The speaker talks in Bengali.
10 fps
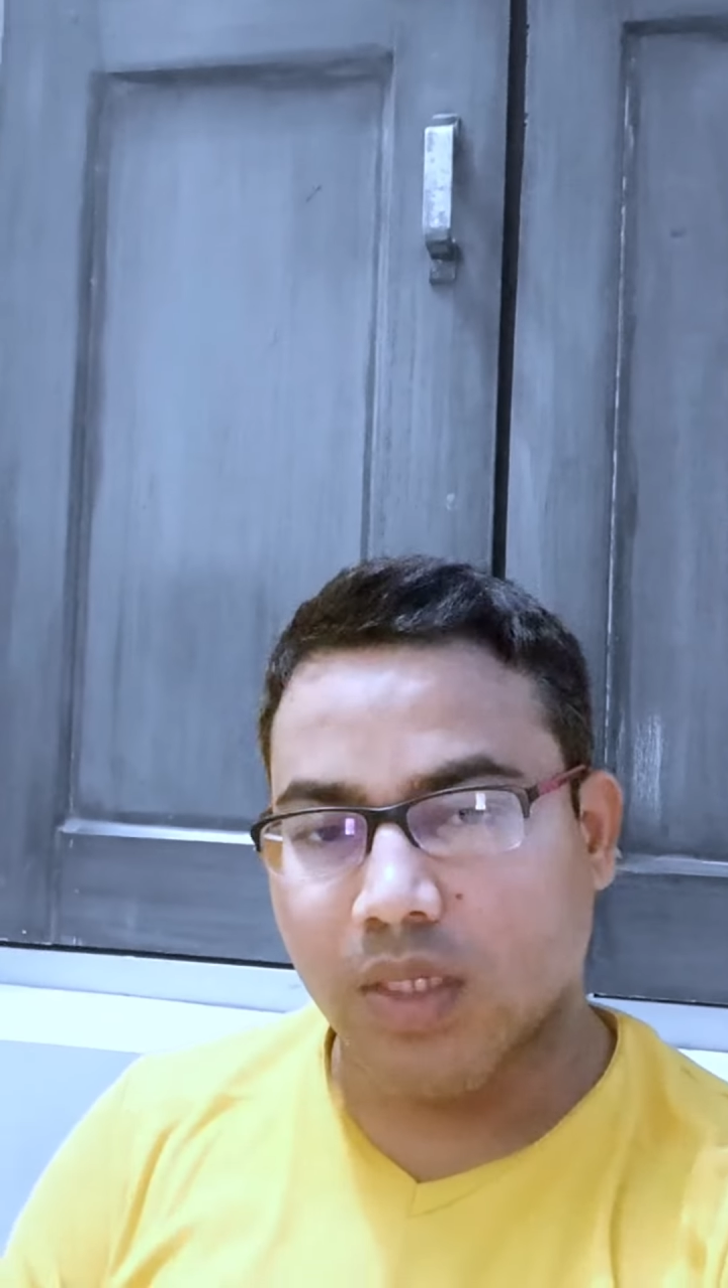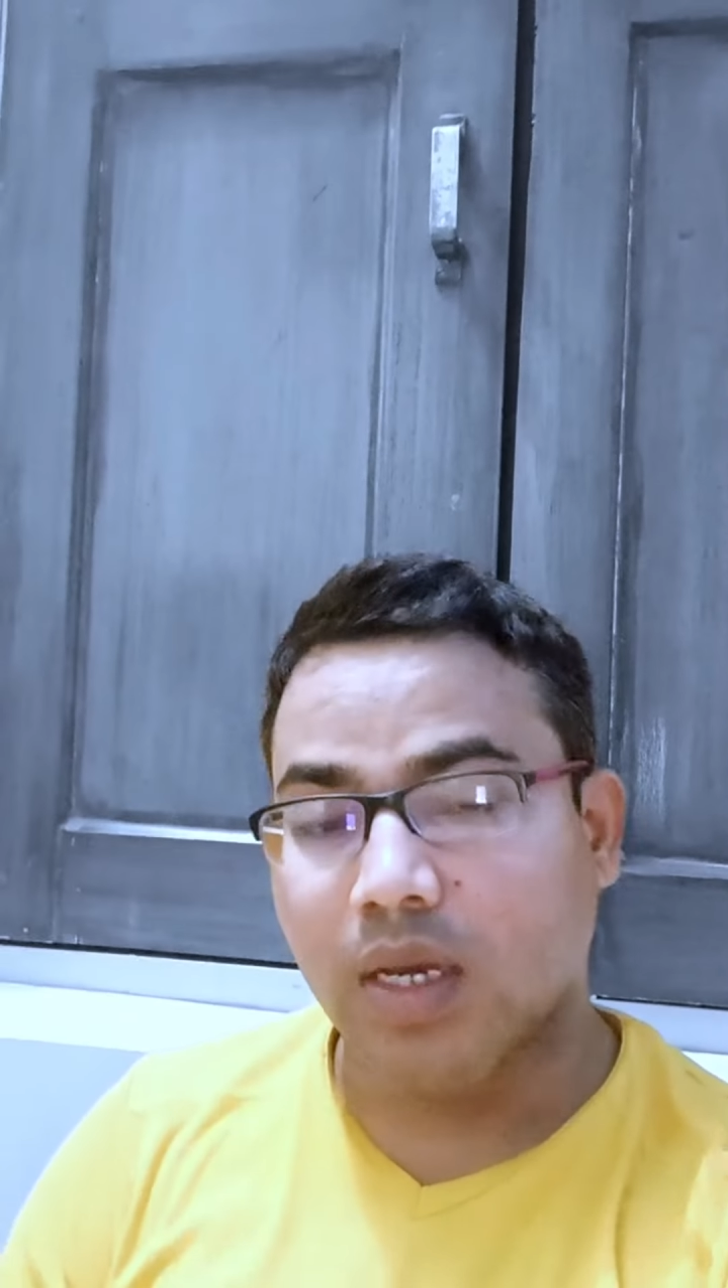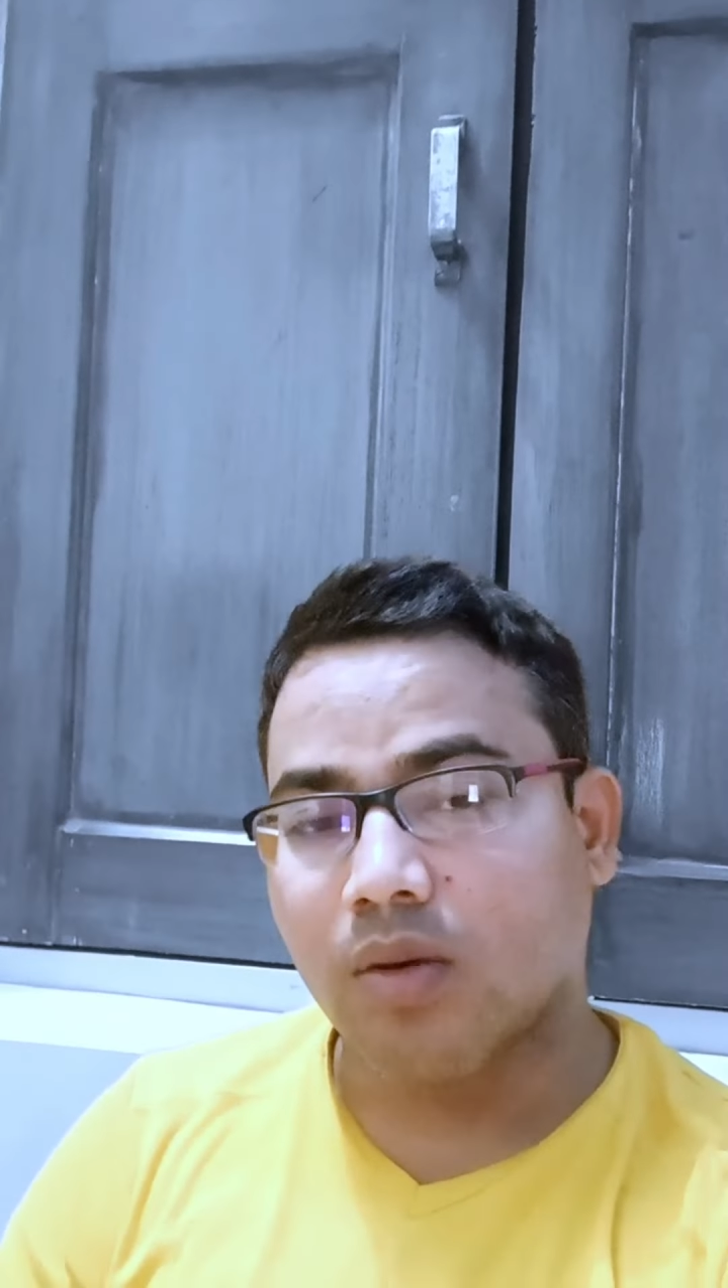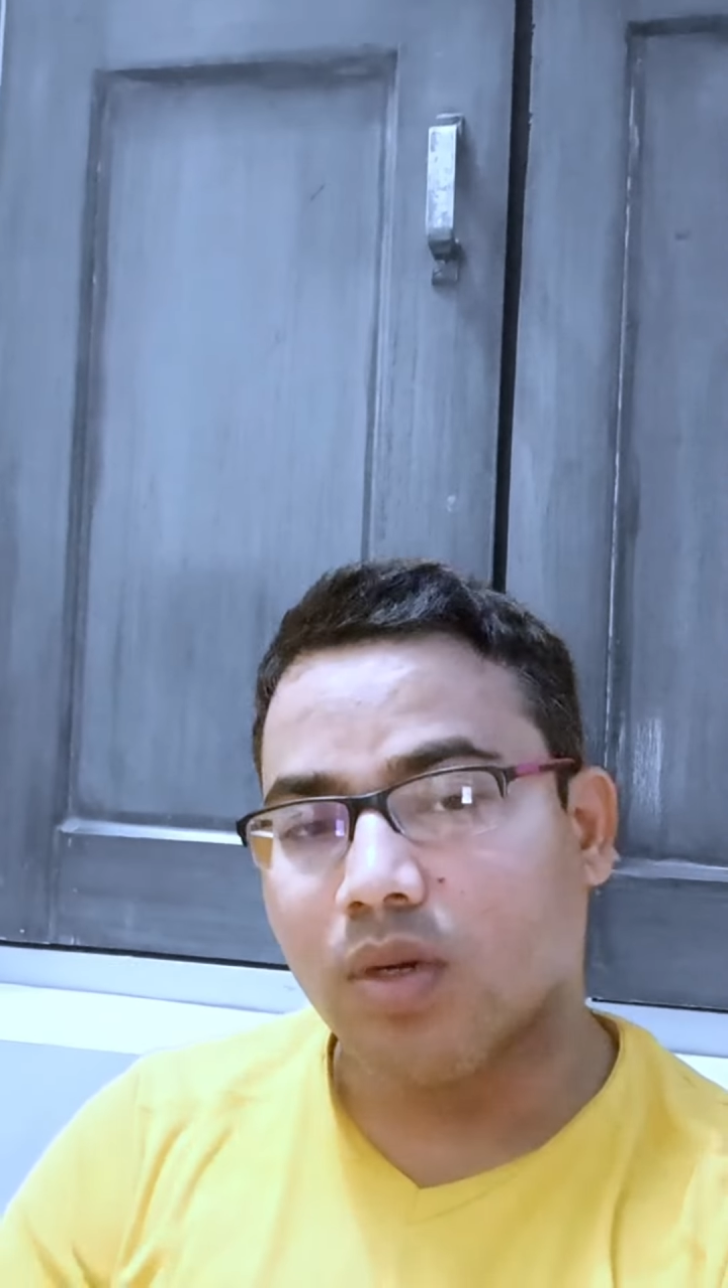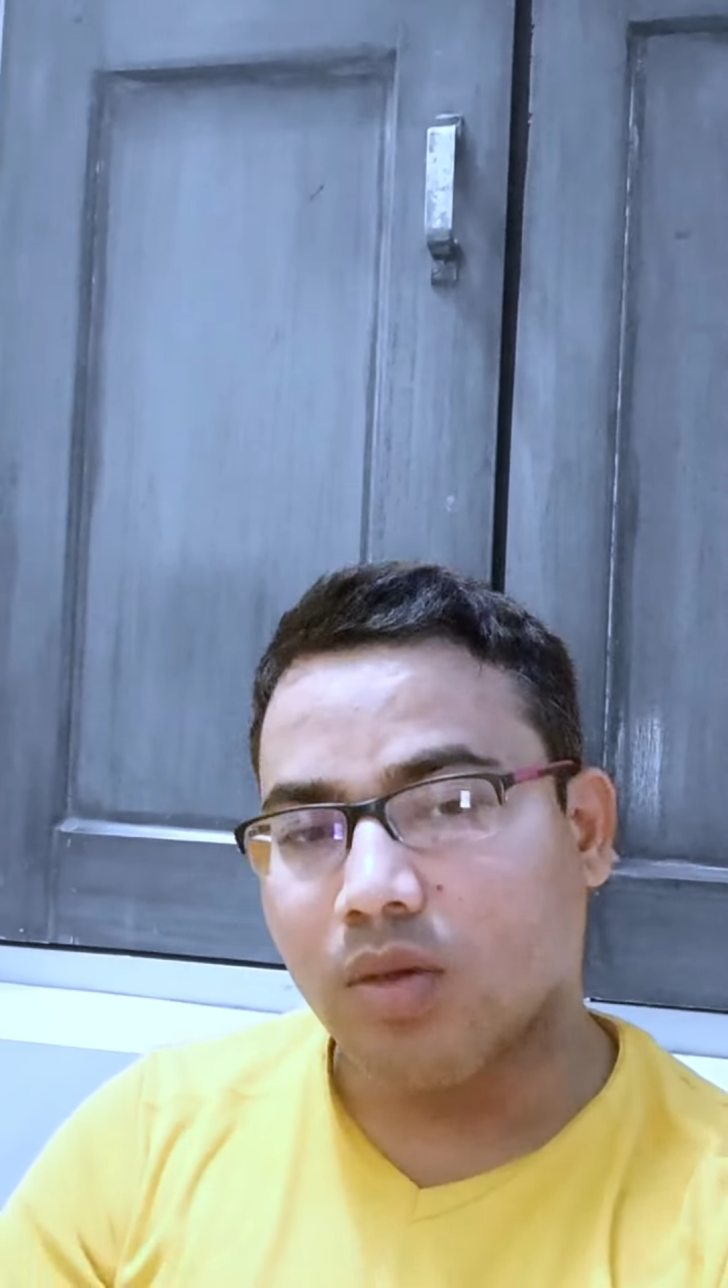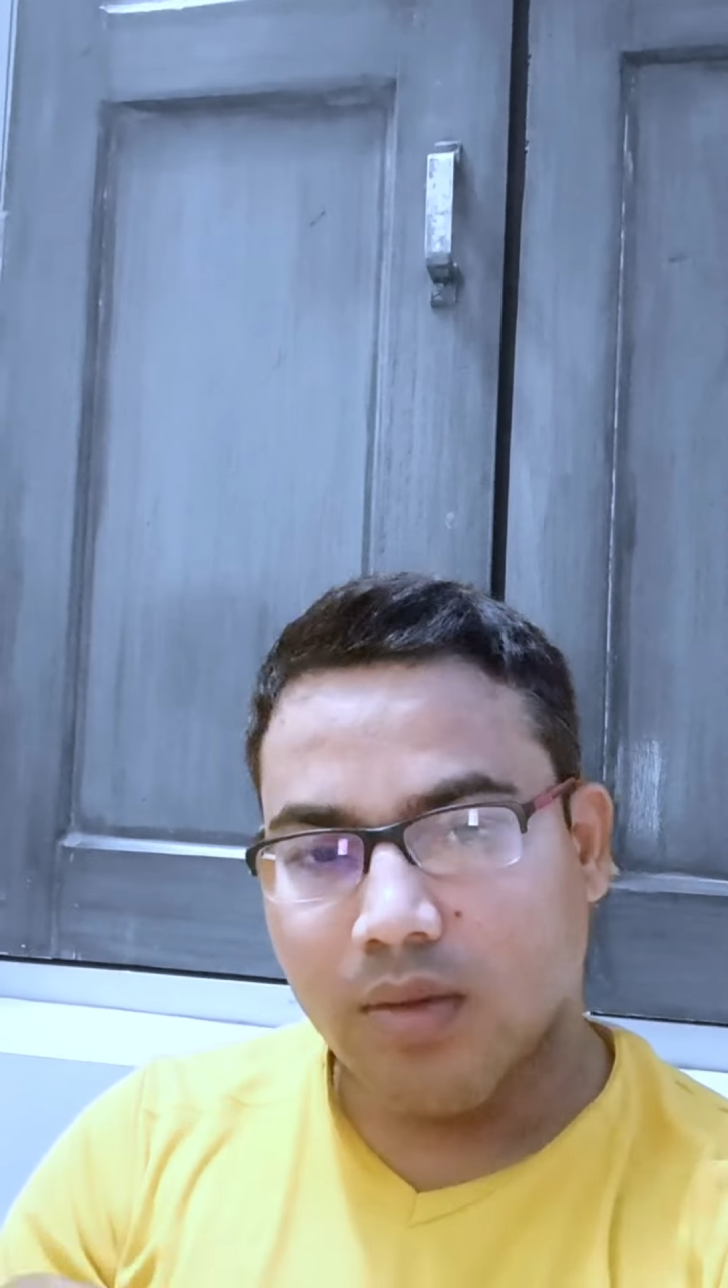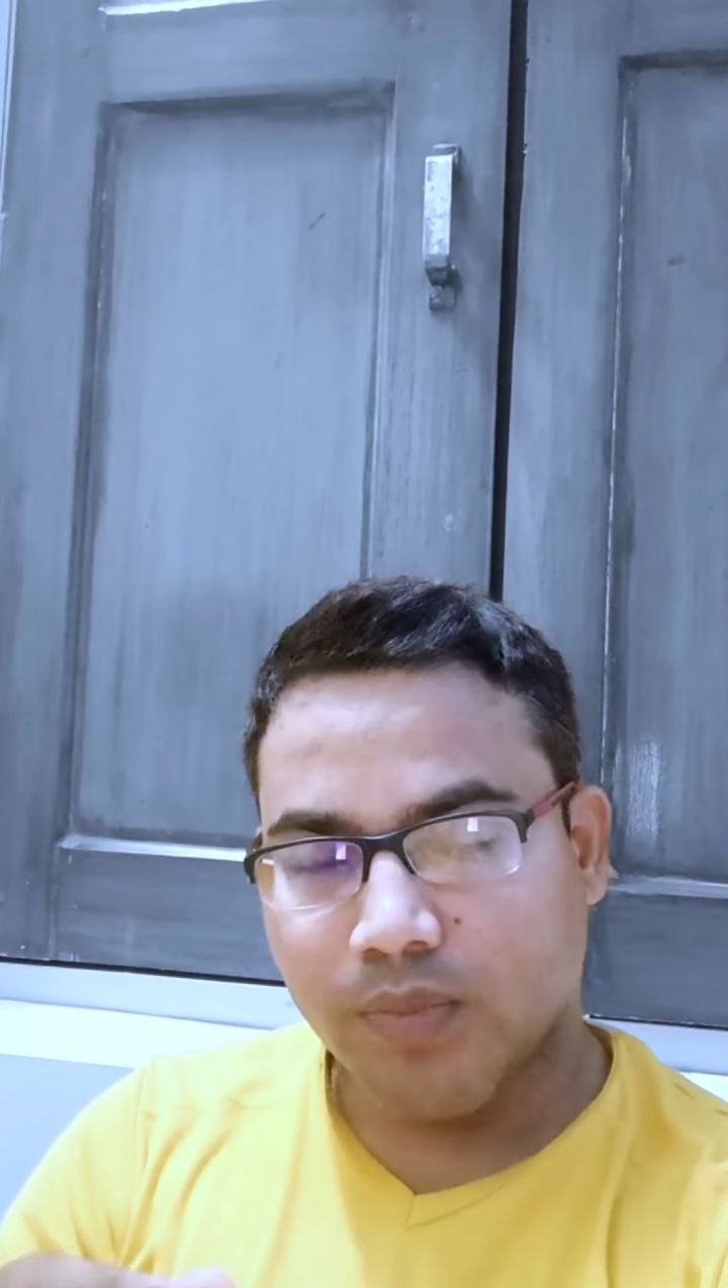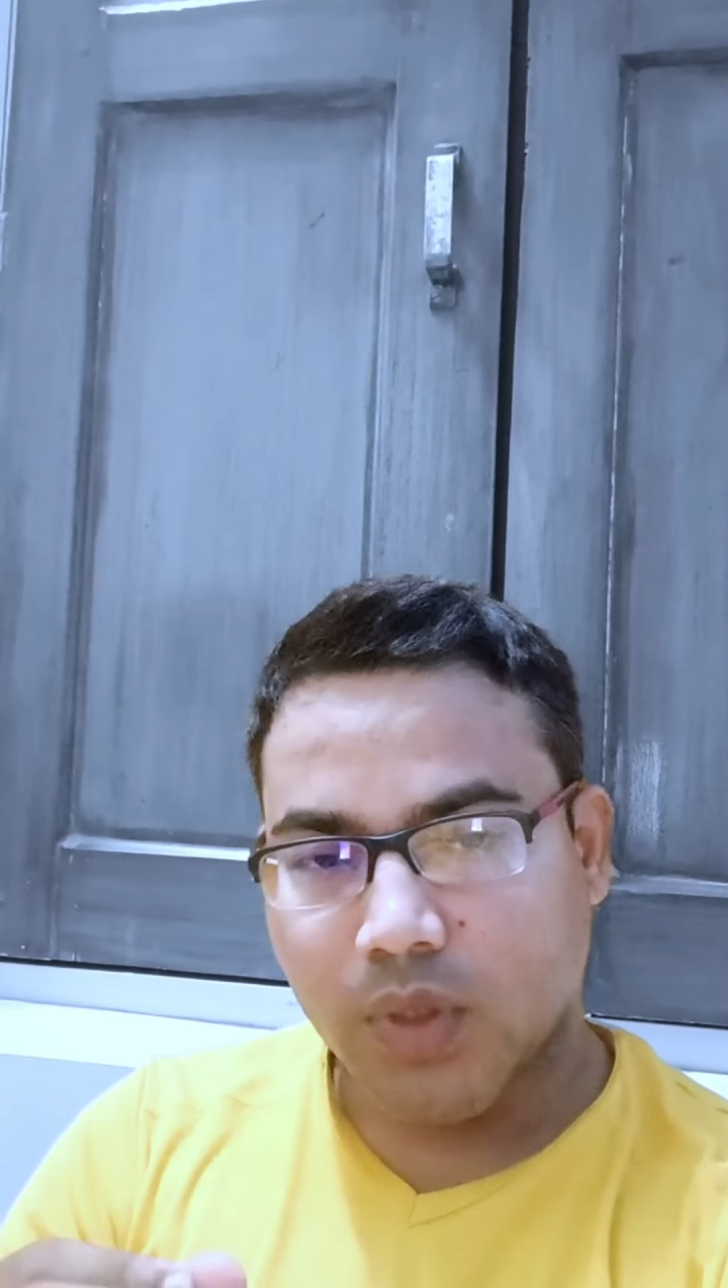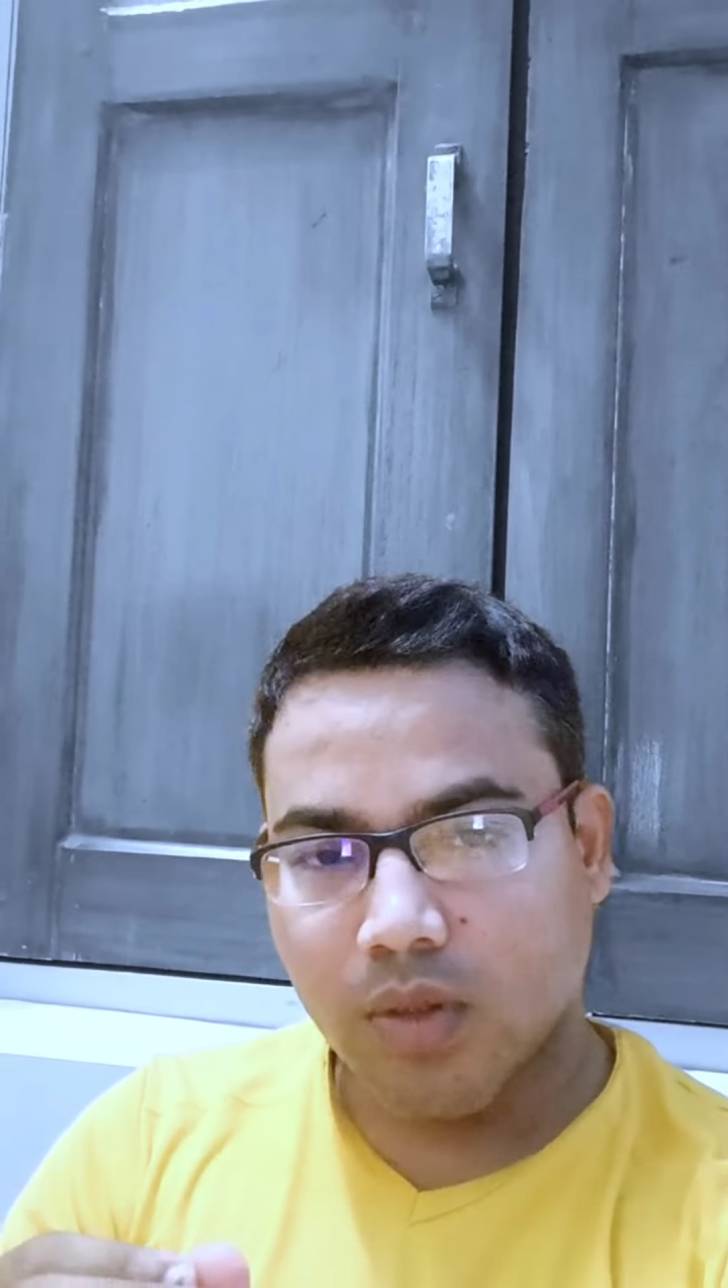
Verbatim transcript: সেই কারণে ওর